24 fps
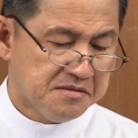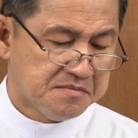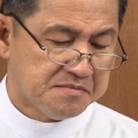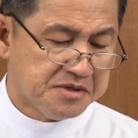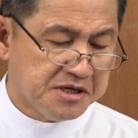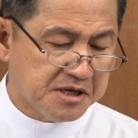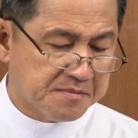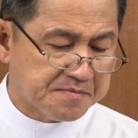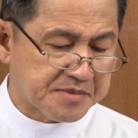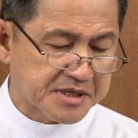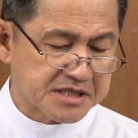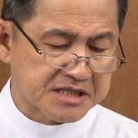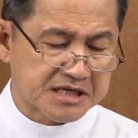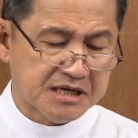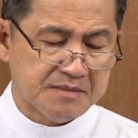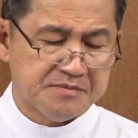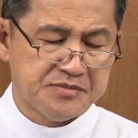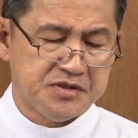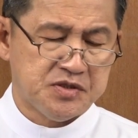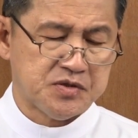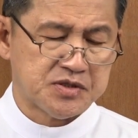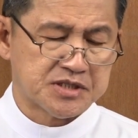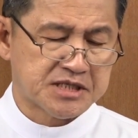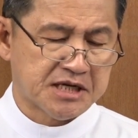เพื่อประทับ
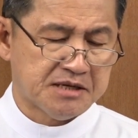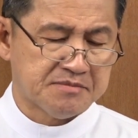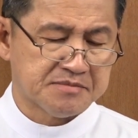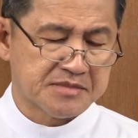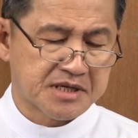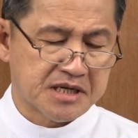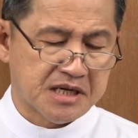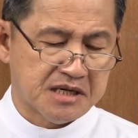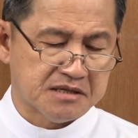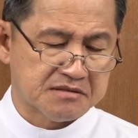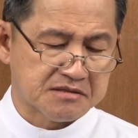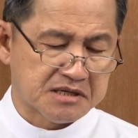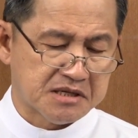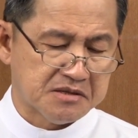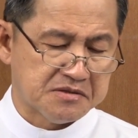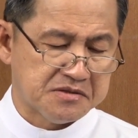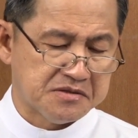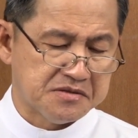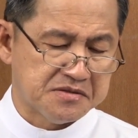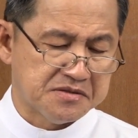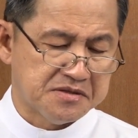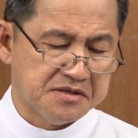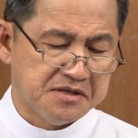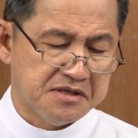อยู่ท่ามกลางเรา
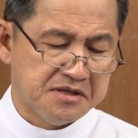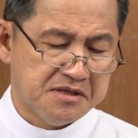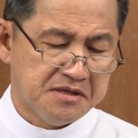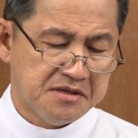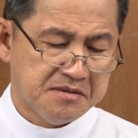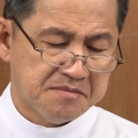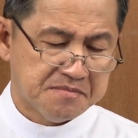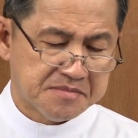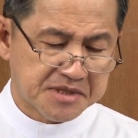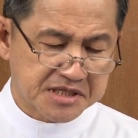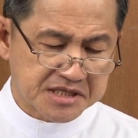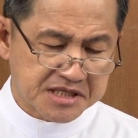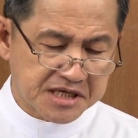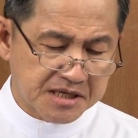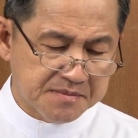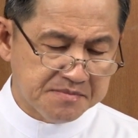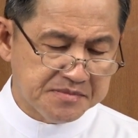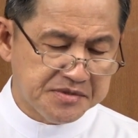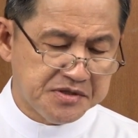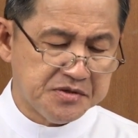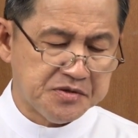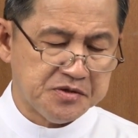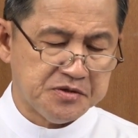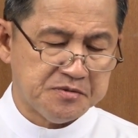ประทับ
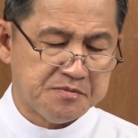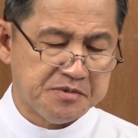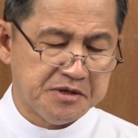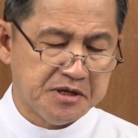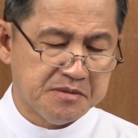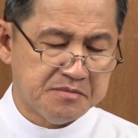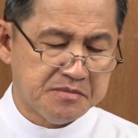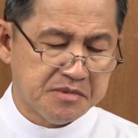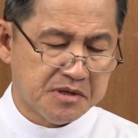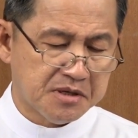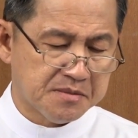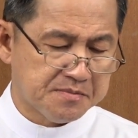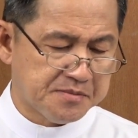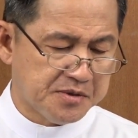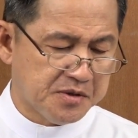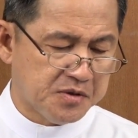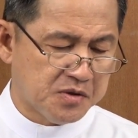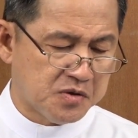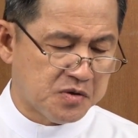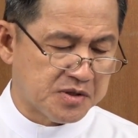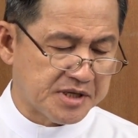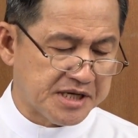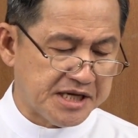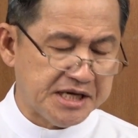อยู่เพื่อมอบพระ
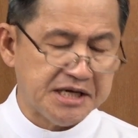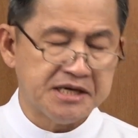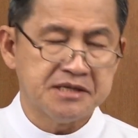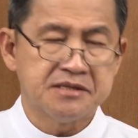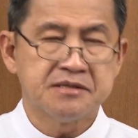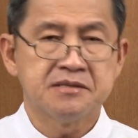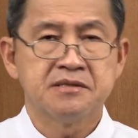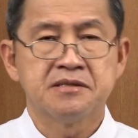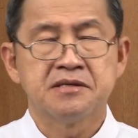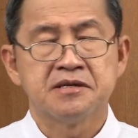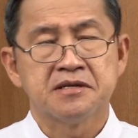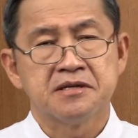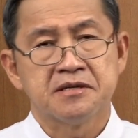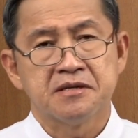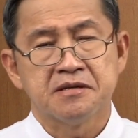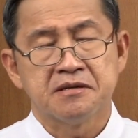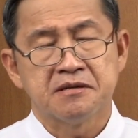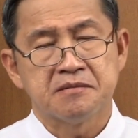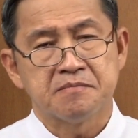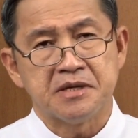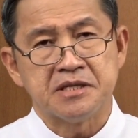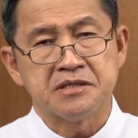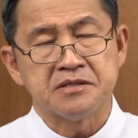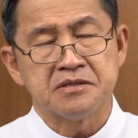องค์เอง
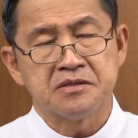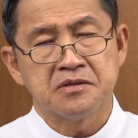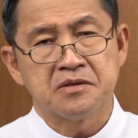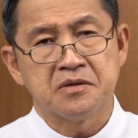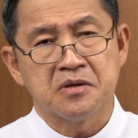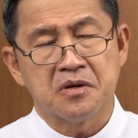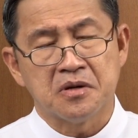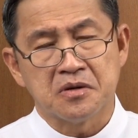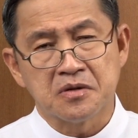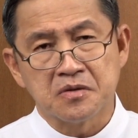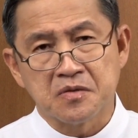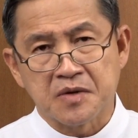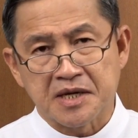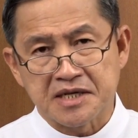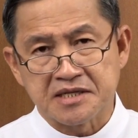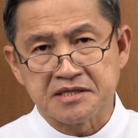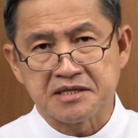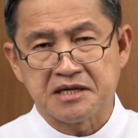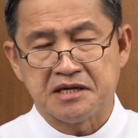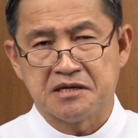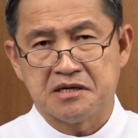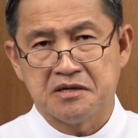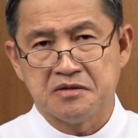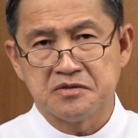เป็นของขวัญ
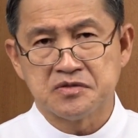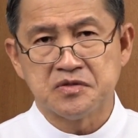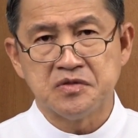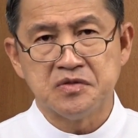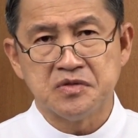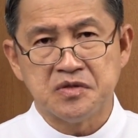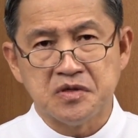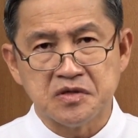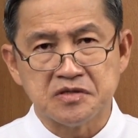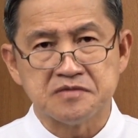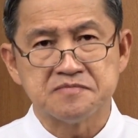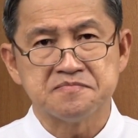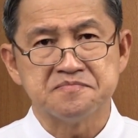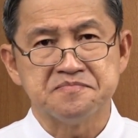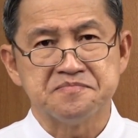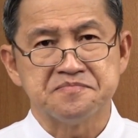แก่เราทุกคน